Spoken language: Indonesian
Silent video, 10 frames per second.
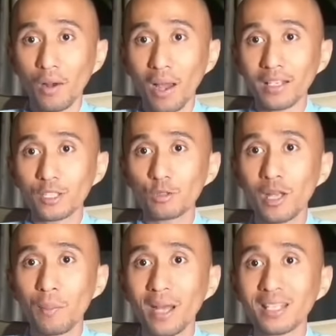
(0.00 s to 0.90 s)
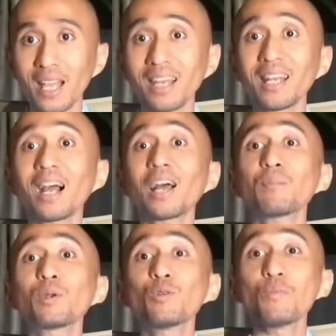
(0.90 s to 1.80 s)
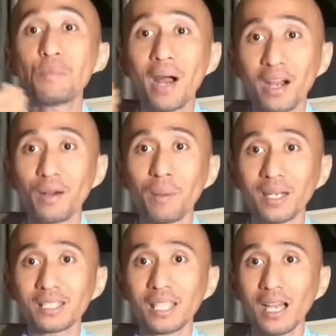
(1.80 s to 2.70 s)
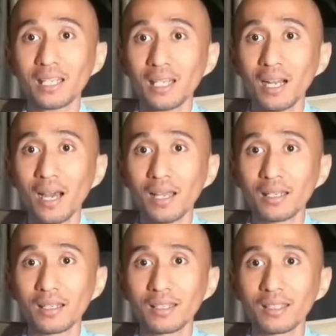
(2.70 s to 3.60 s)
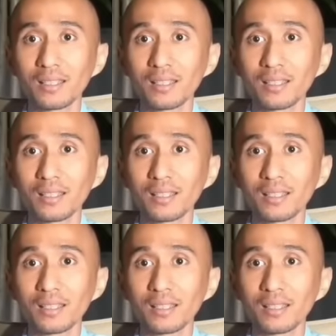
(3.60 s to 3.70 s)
Kalau Anda sudah mati, Anda akan menumpang kepada cahaya yang lain.